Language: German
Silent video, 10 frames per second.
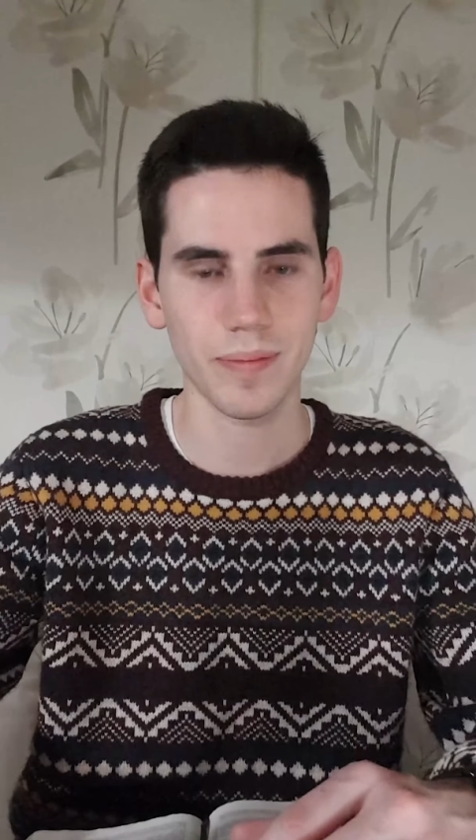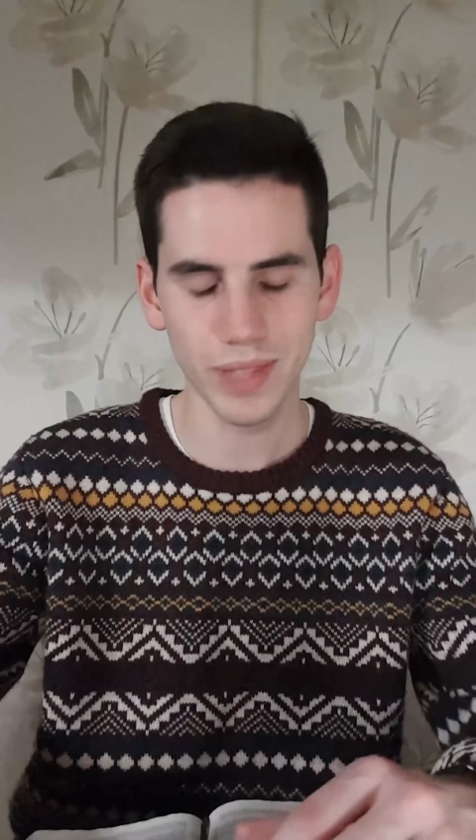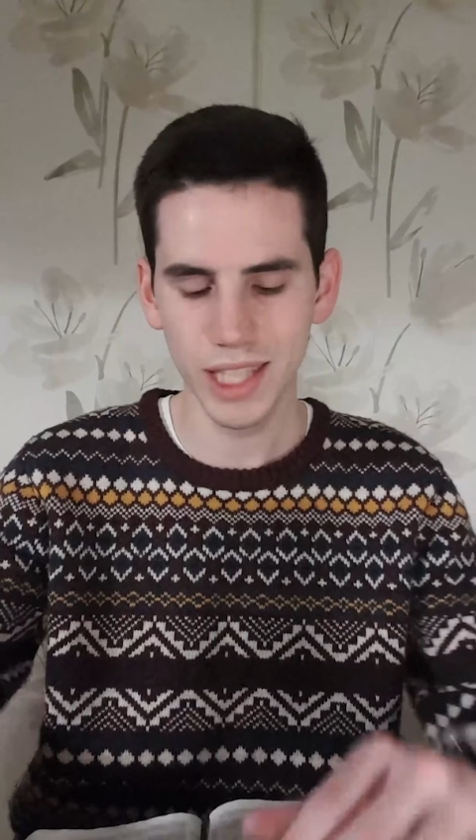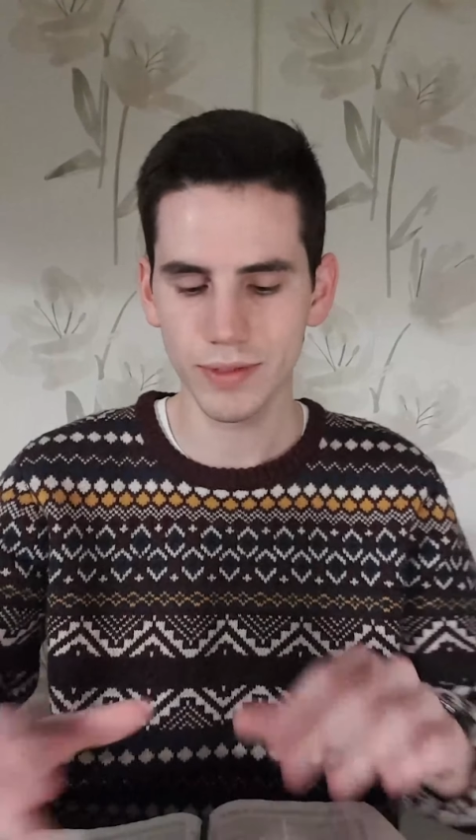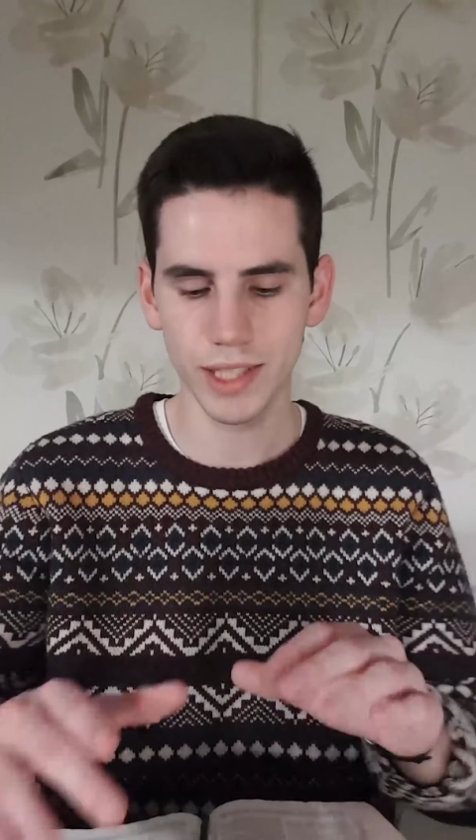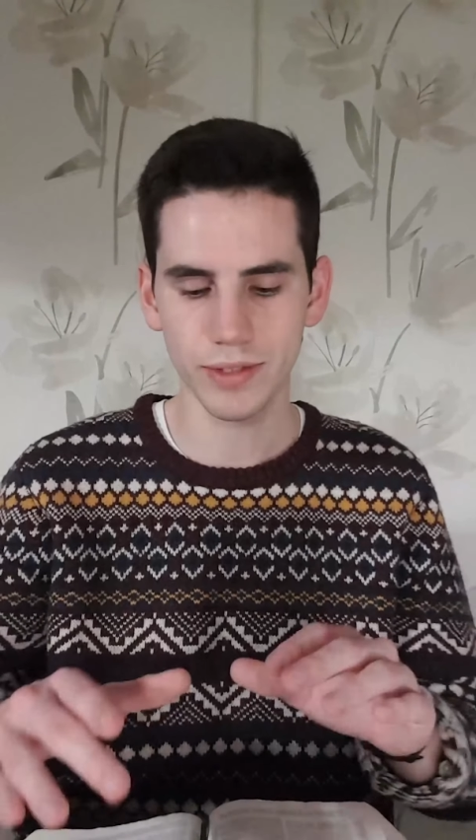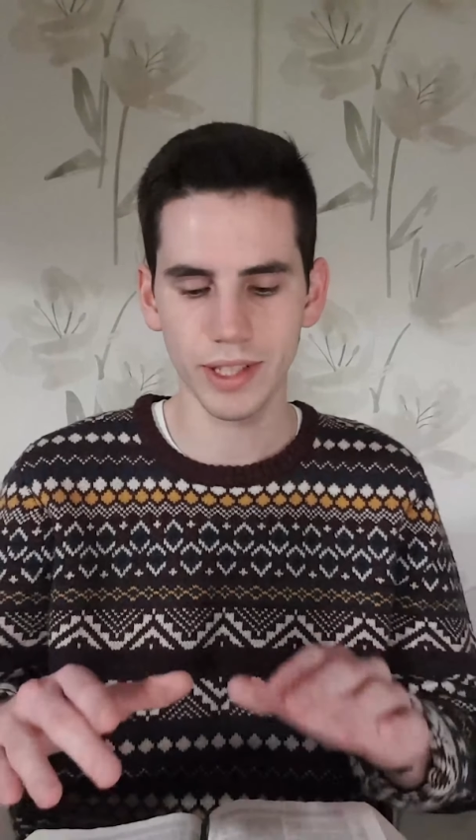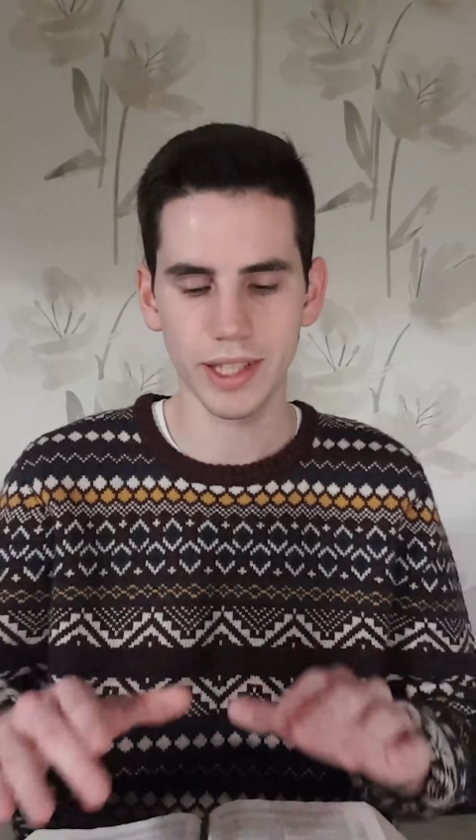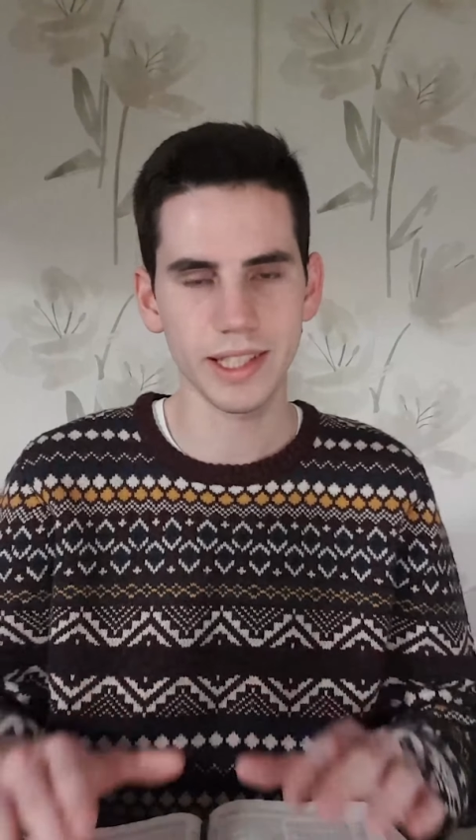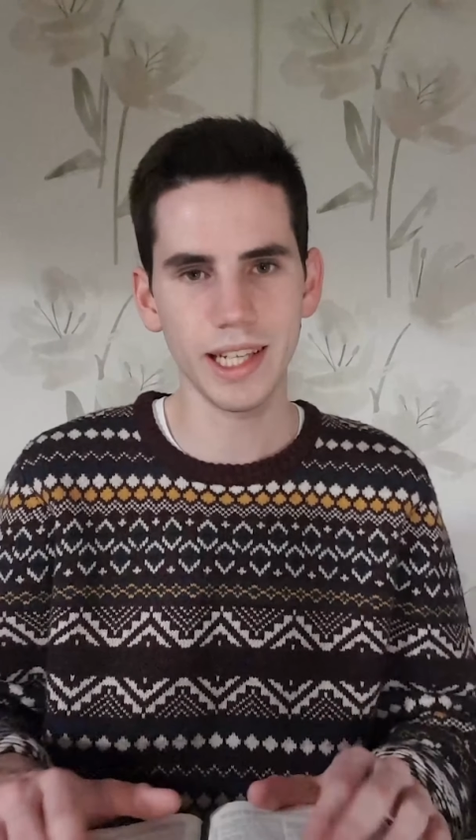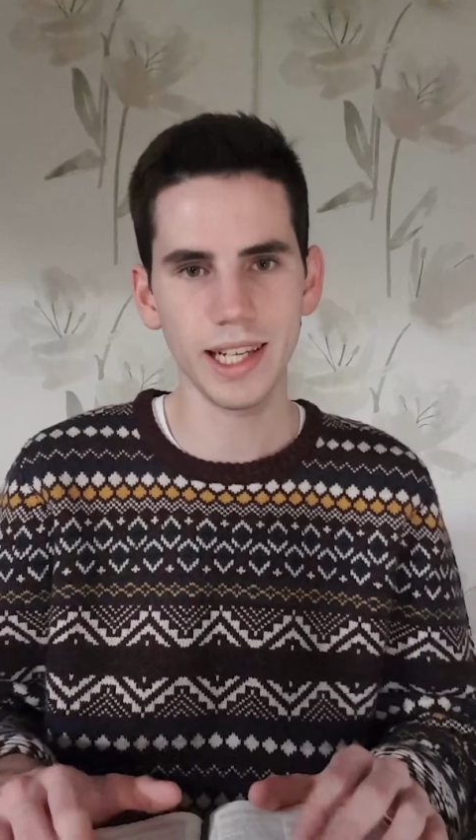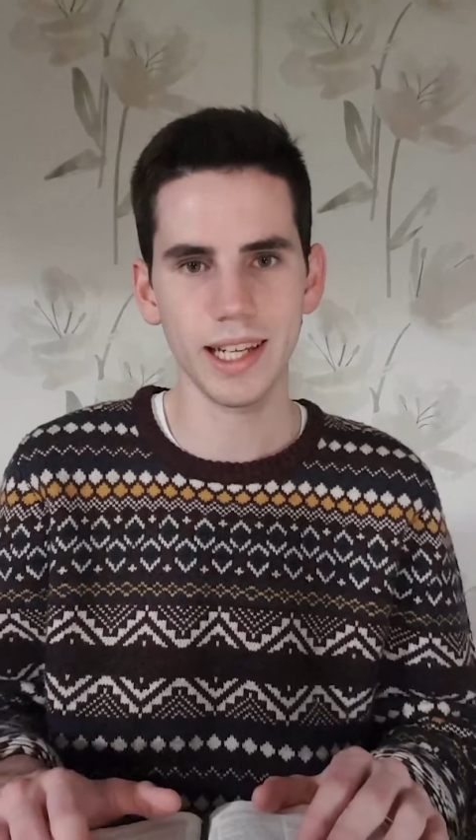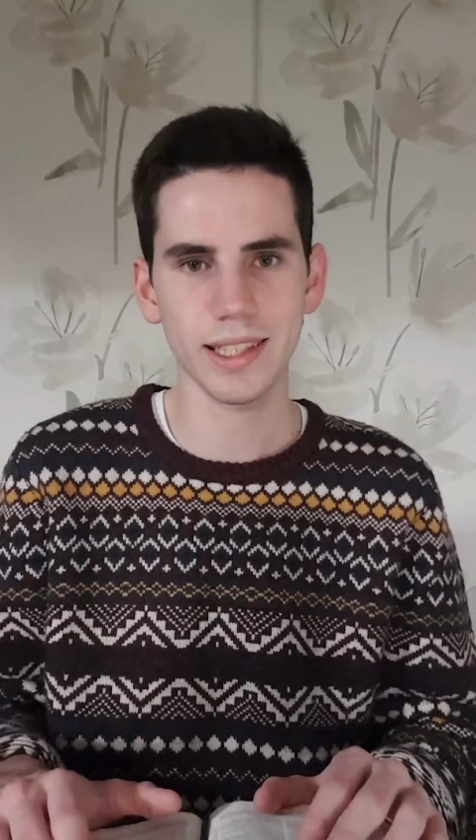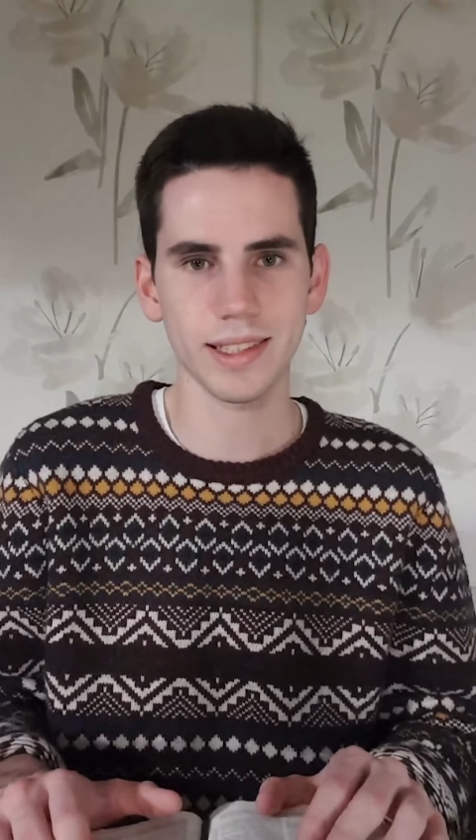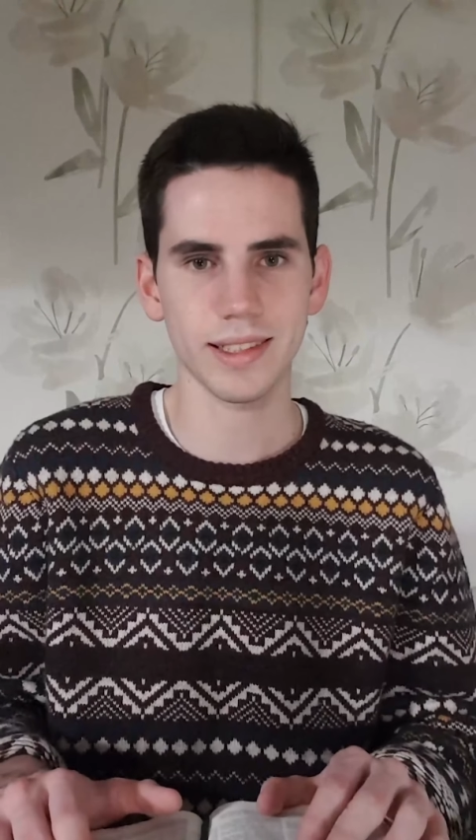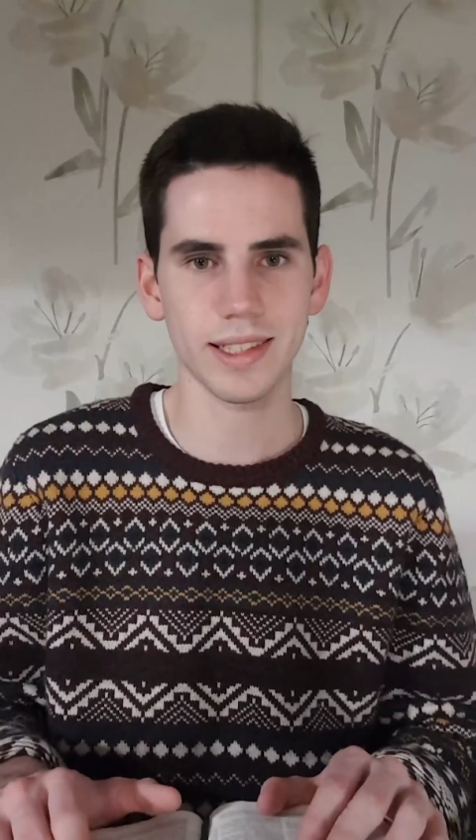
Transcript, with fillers: das, was wir hier lesen,